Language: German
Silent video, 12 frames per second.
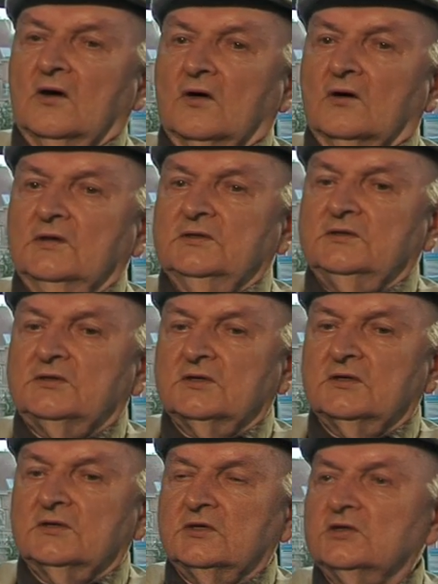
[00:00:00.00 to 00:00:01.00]
Und
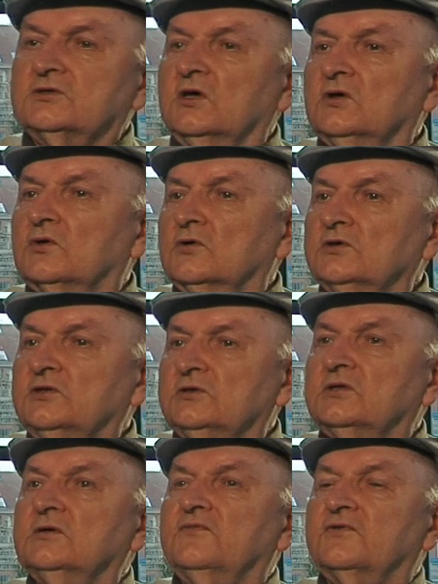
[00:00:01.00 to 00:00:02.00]
äh, das ging durch. Ich
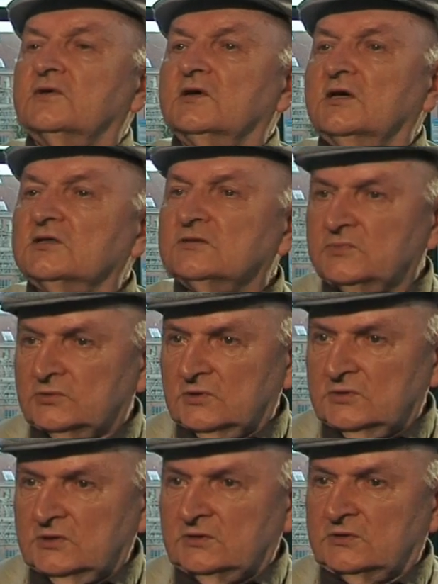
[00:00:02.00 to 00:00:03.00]
ging von der ersten bis
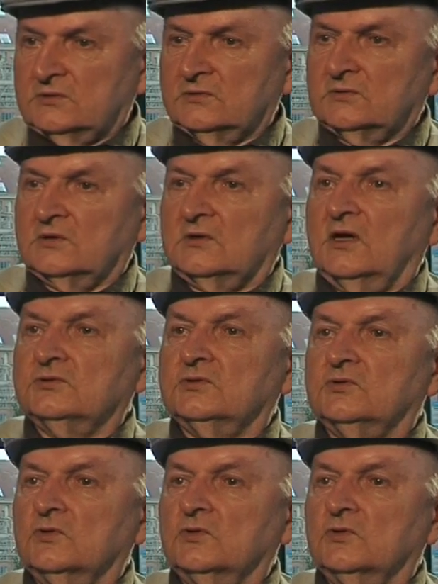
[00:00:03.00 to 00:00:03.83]
zur letzten Klasse